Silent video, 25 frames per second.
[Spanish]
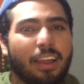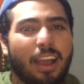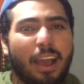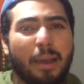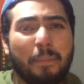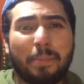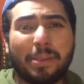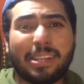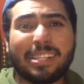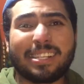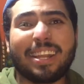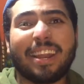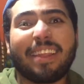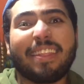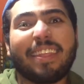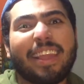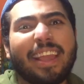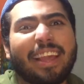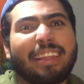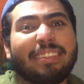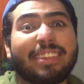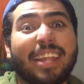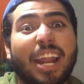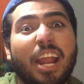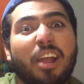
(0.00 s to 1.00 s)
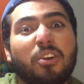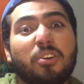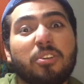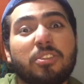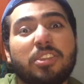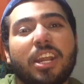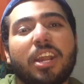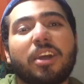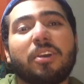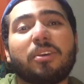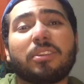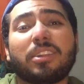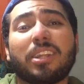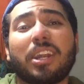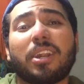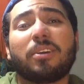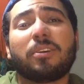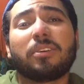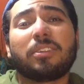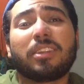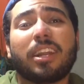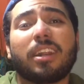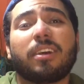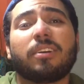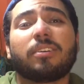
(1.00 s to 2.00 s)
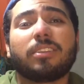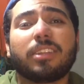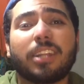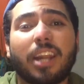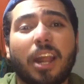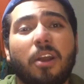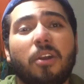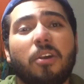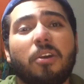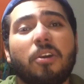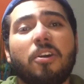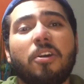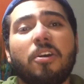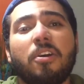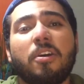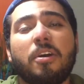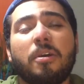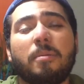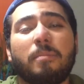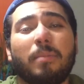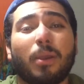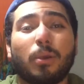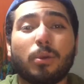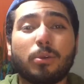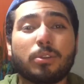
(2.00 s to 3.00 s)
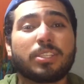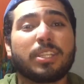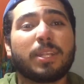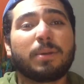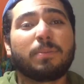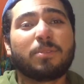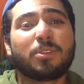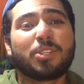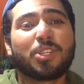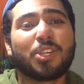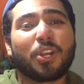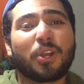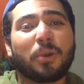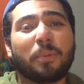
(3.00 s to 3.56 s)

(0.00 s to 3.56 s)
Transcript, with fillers: a pesar de que trago, trago, trago, trago, trago, me gusta mucho